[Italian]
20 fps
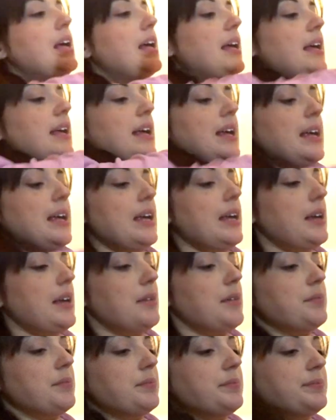e
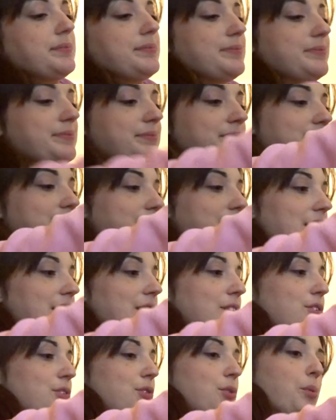ehm,
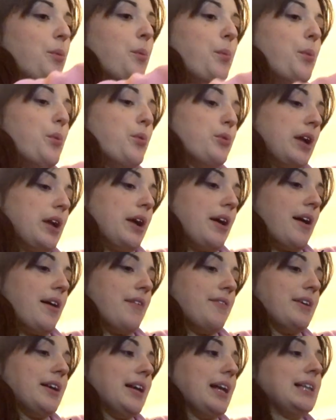io sono un po' una
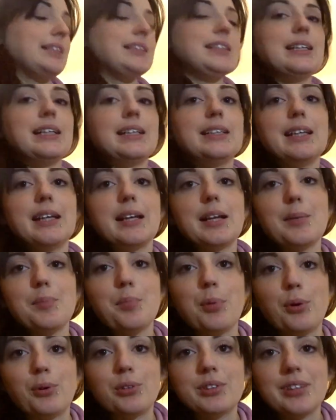fanatica di Harry
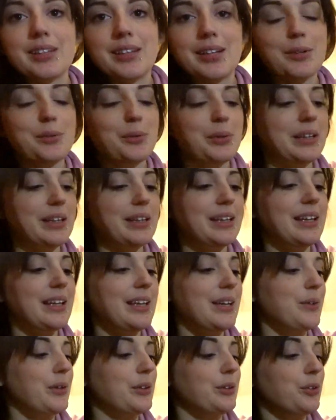Potter
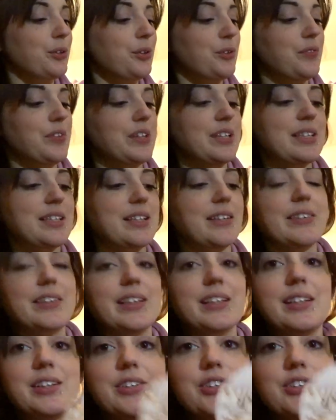quindi quando l'ho vista vedete